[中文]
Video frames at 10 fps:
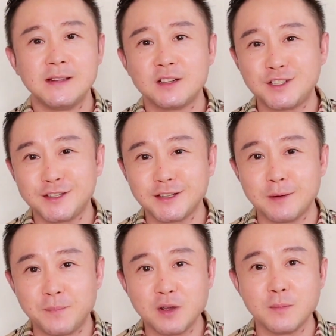现在世界
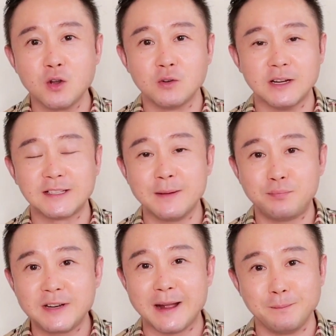上并没有人在
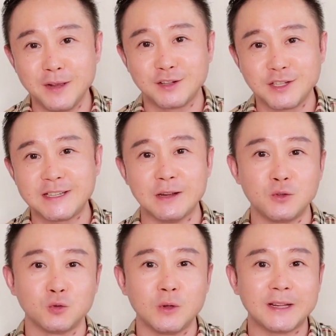不染病之
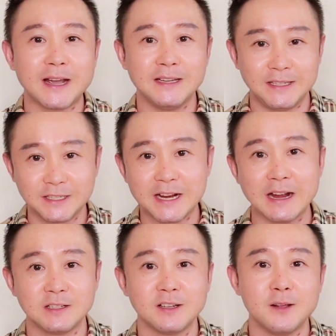前就对它已经
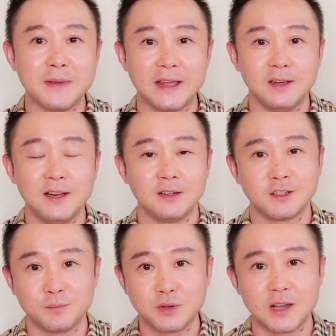产生了免疫力，
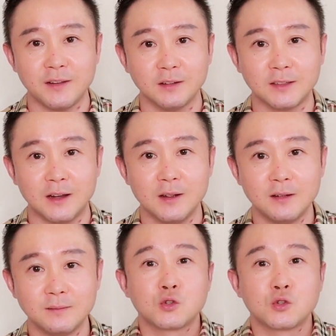这是不可能的。